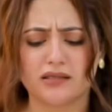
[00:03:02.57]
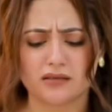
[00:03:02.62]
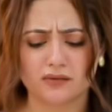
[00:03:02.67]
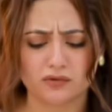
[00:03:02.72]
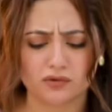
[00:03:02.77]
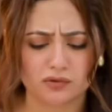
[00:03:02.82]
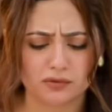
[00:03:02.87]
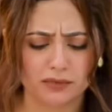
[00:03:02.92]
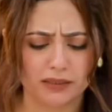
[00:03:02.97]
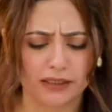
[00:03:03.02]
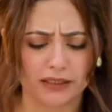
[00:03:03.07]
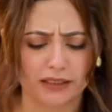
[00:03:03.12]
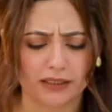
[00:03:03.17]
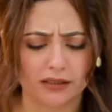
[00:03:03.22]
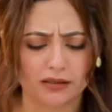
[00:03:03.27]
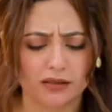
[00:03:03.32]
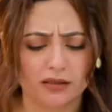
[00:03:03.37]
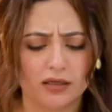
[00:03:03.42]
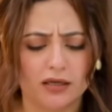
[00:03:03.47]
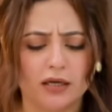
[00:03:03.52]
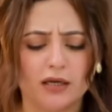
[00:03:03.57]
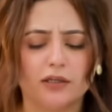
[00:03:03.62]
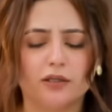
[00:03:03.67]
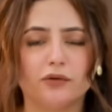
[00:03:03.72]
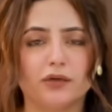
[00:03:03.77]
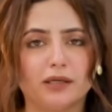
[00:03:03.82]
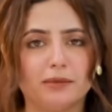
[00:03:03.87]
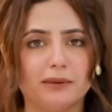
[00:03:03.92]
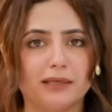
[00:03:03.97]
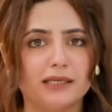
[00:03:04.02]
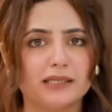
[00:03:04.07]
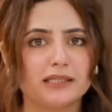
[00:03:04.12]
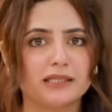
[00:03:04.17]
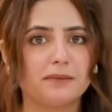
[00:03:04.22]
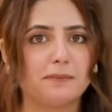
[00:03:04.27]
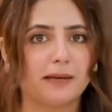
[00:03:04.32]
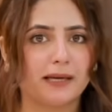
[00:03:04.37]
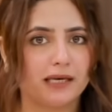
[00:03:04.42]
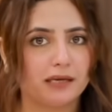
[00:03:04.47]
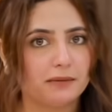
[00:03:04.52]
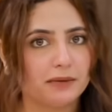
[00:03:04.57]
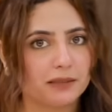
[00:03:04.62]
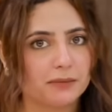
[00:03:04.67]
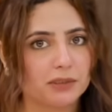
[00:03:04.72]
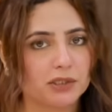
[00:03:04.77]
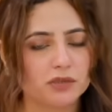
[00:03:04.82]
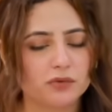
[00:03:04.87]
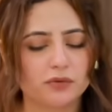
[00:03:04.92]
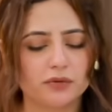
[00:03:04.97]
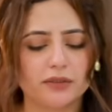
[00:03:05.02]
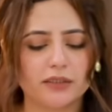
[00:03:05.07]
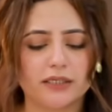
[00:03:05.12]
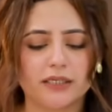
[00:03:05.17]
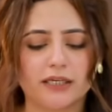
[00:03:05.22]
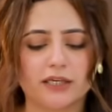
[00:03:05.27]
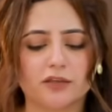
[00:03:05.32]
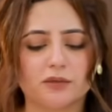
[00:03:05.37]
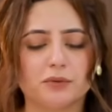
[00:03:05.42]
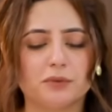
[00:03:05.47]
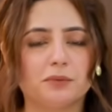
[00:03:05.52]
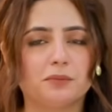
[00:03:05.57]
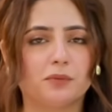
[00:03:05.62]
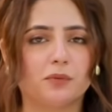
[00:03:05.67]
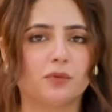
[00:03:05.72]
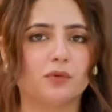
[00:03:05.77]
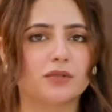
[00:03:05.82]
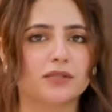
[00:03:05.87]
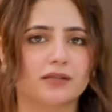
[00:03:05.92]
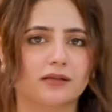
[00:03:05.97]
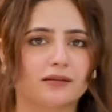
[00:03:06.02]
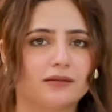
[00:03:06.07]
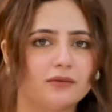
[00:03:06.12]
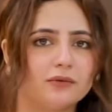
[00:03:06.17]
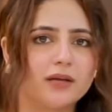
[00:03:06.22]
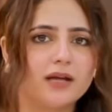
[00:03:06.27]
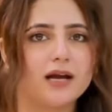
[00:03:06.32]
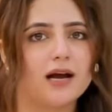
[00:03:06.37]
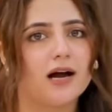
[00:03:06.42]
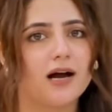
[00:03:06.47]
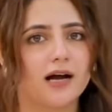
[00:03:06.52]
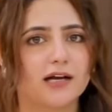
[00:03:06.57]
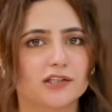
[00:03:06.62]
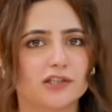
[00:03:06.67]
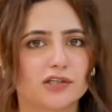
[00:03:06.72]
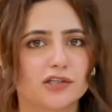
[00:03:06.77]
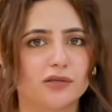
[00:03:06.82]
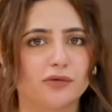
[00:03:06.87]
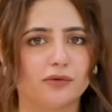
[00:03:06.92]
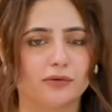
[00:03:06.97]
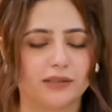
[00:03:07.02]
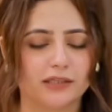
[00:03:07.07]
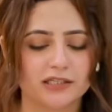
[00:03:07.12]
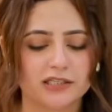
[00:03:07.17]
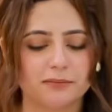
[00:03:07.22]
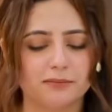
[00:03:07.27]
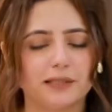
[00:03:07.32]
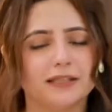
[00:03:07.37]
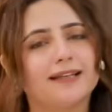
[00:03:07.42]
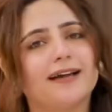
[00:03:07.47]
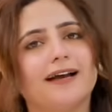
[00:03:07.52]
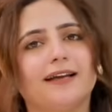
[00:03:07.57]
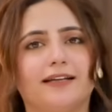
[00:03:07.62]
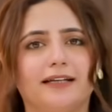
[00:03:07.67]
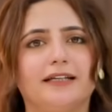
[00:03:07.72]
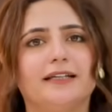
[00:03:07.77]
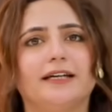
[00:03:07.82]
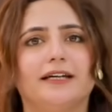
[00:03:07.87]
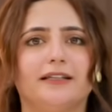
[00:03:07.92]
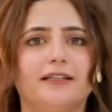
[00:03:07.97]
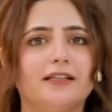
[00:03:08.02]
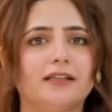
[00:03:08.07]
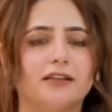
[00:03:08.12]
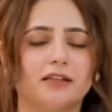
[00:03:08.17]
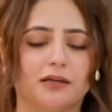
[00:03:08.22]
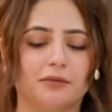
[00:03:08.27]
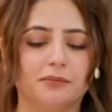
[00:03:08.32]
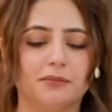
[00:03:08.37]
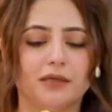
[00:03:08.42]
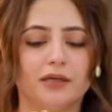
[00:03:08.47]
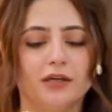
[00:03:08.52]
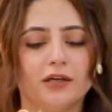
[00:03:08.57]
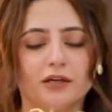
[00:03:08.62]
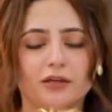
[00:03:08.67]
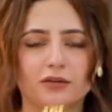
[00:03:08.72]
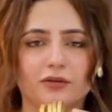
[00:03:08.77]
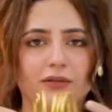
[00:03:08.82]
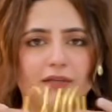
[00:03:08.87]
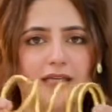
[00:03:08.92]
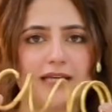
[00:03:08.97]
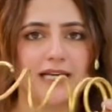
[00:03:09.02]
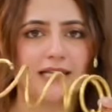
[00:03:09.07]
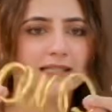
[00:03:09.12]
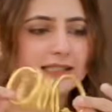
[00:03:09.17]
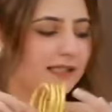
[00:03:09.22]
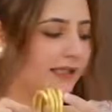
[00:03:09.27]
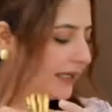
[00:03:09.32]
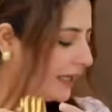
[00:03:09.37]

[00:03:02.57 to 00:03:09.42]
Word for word: ऐसा कुछ भी नहीं है क्योंकि मैंने इससे पहले भी एक बार ज्वेलरी लिया तो मैं बोल सकती हूँ कि हाँ अच्छी होती है जब मैं थाईलैंड गई थी तब तो यस